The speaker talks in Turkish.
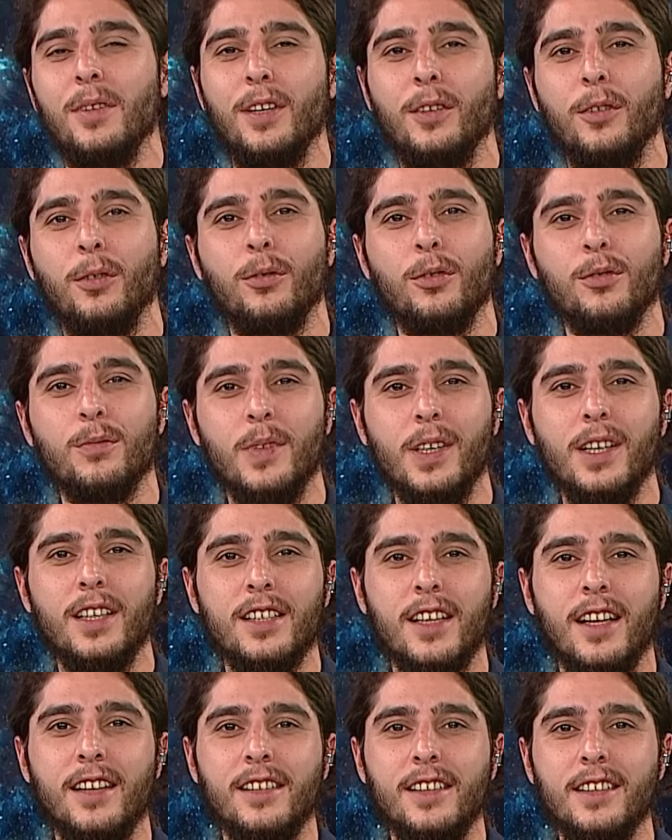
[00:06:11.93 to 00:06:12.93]
bir tutulma
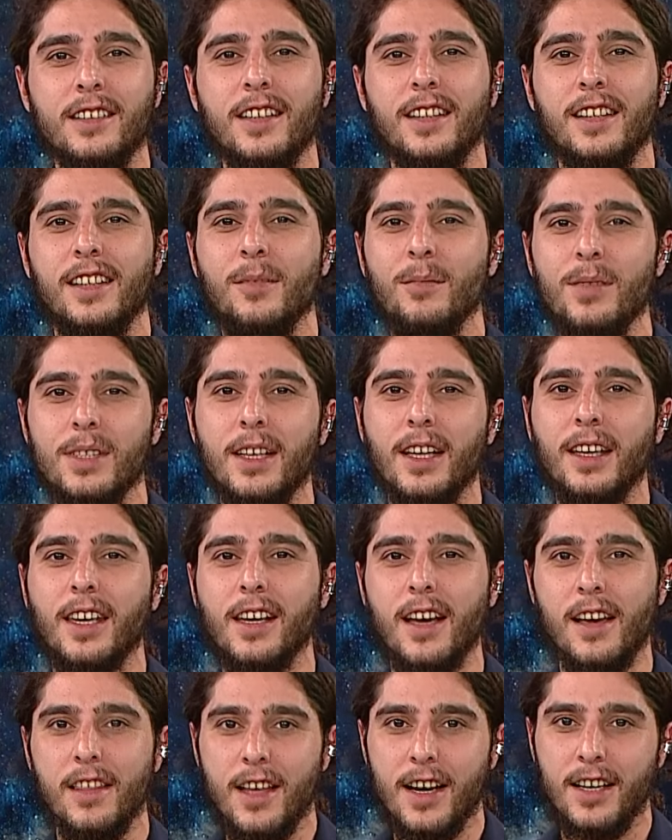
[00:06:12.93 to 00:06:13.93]
yaşandı dediğimiz
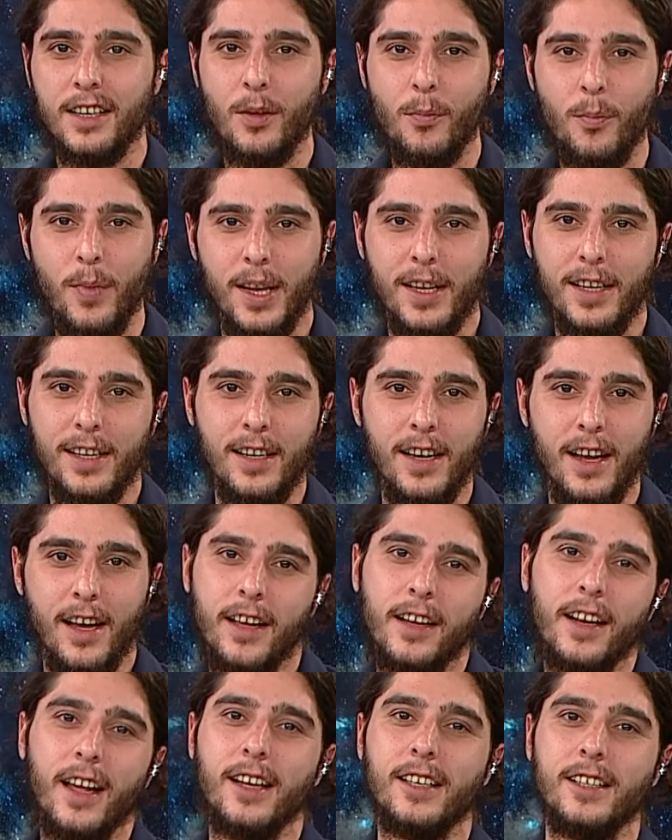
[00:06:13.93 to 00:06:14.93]
dakikalarda belirli
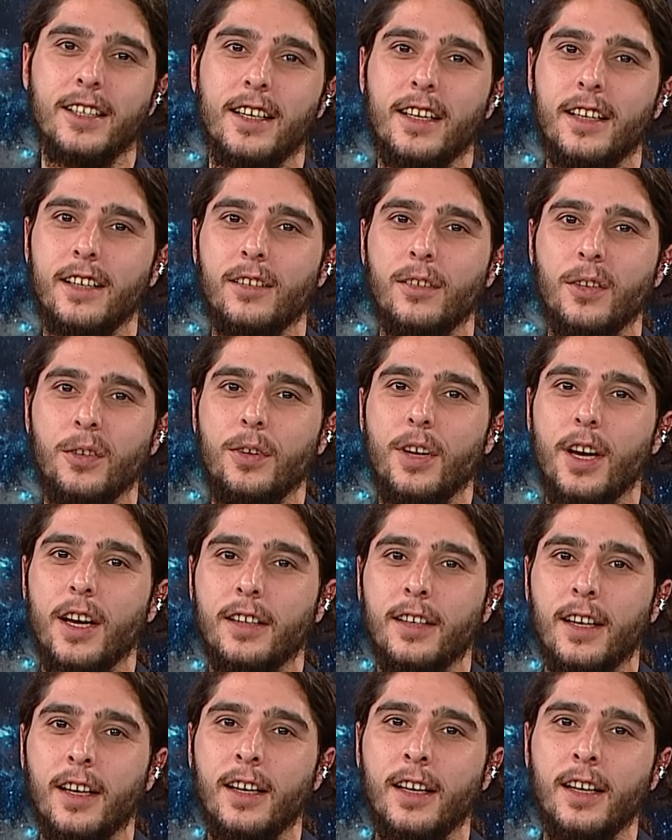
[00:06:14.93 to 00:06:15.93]
enerjilerin
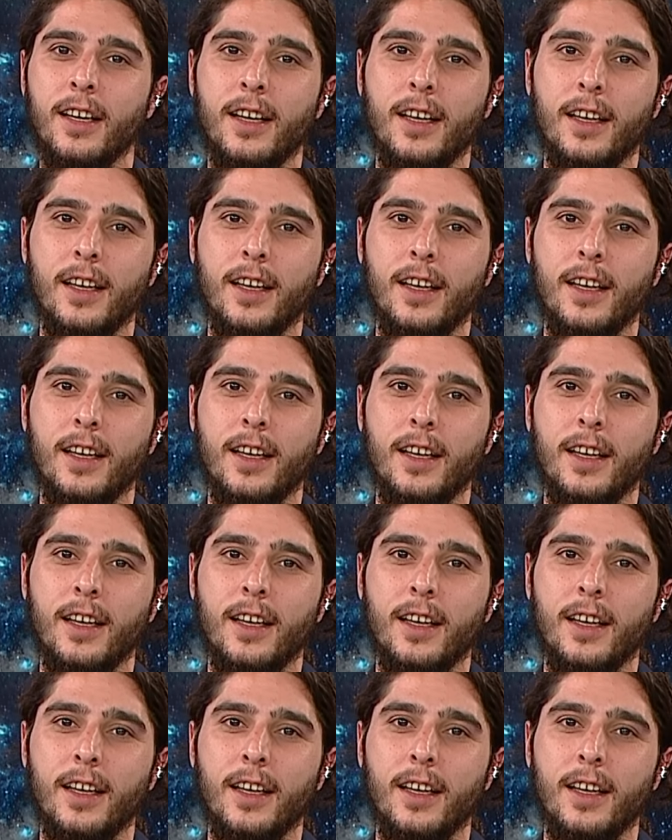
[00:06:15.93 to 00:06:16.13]
dünyada